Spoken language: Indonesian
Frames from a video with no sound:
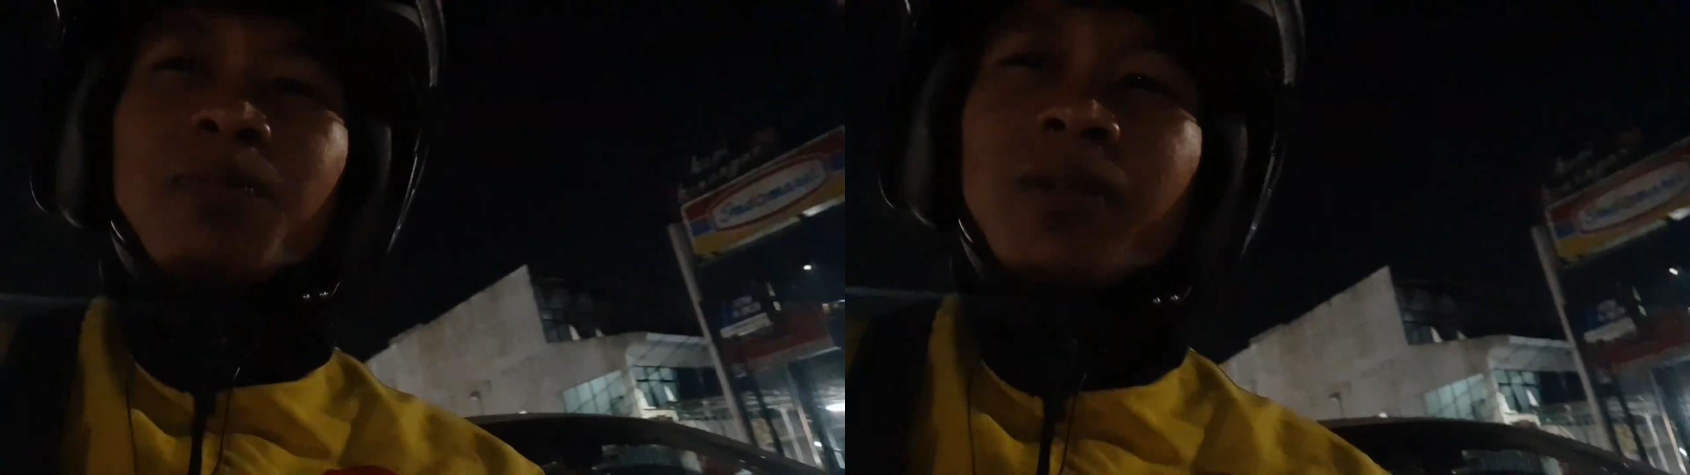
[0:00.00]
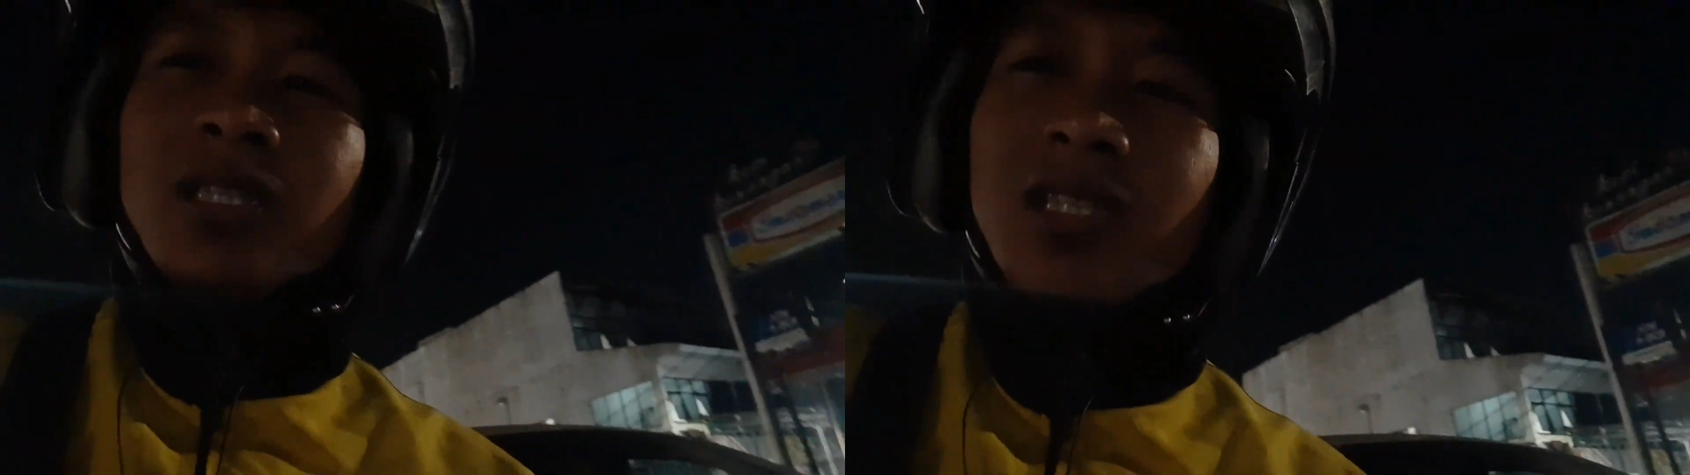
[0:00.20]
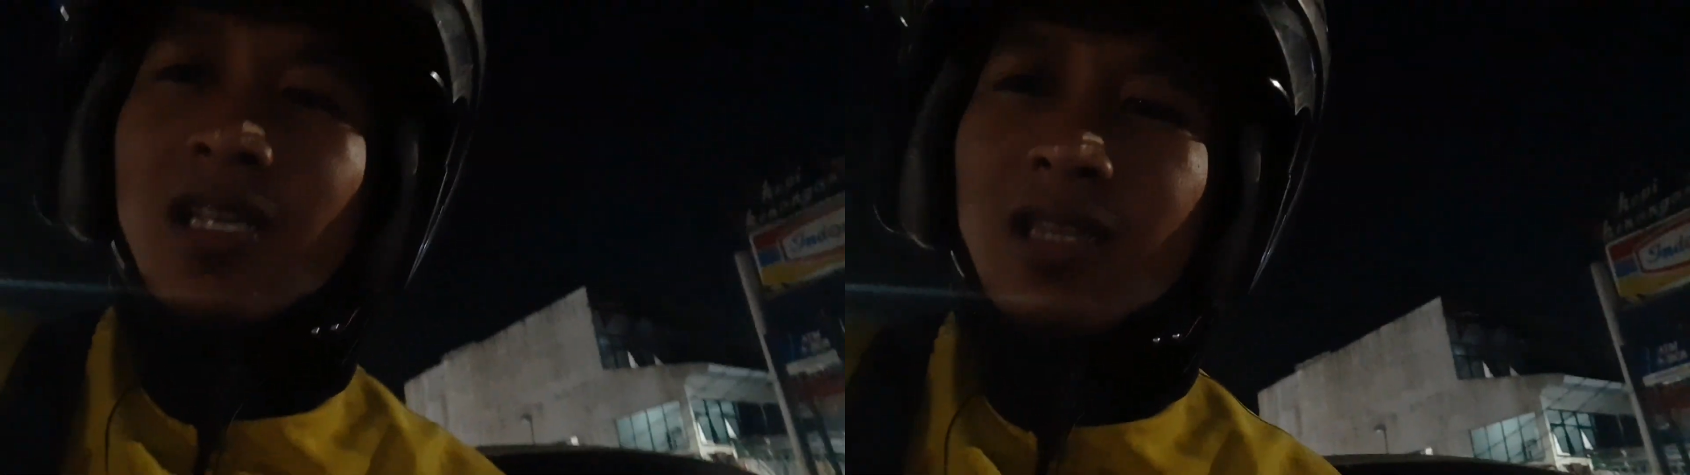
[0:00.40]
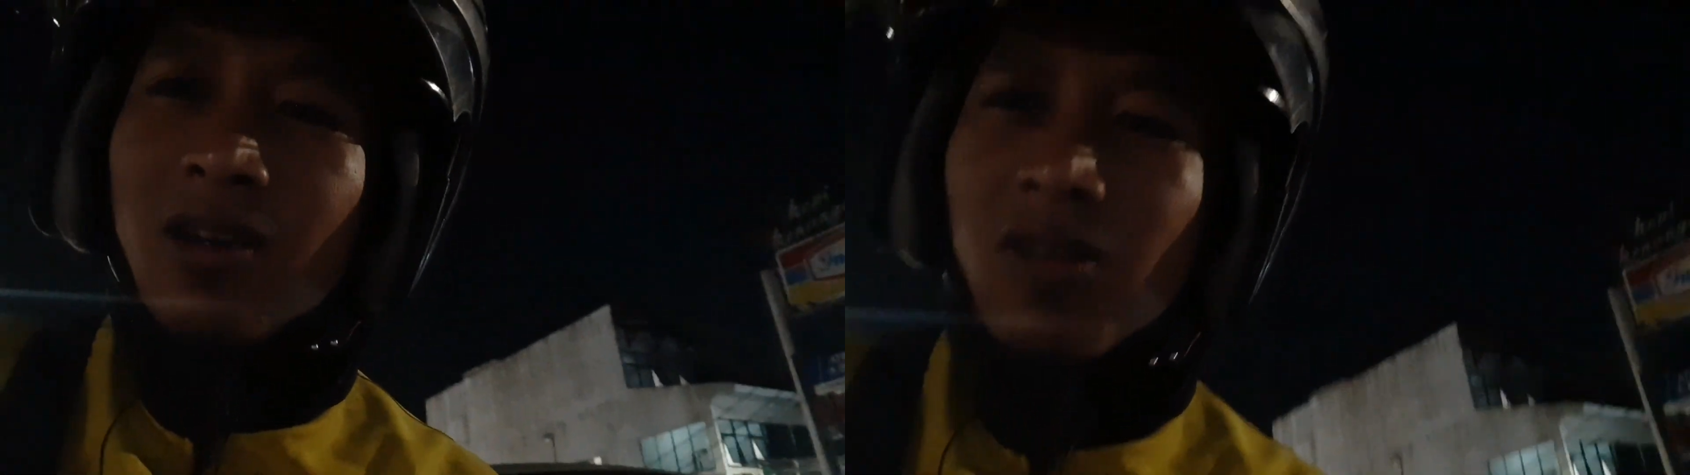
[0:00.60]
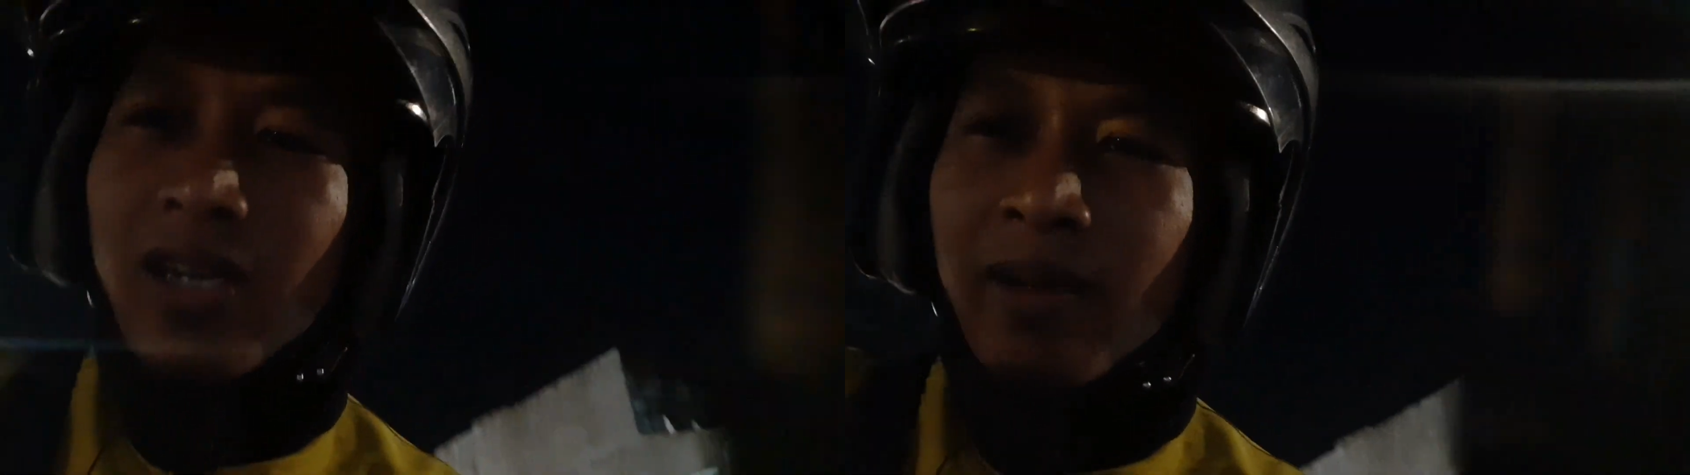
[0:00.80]
Baca
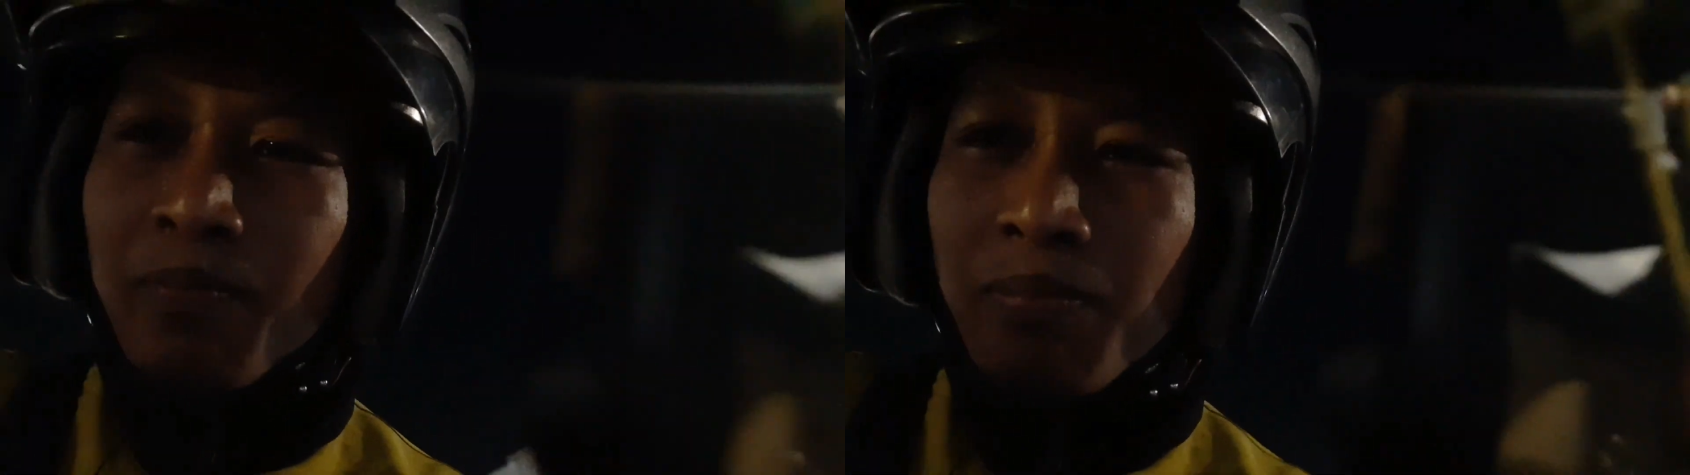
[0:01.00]
telorek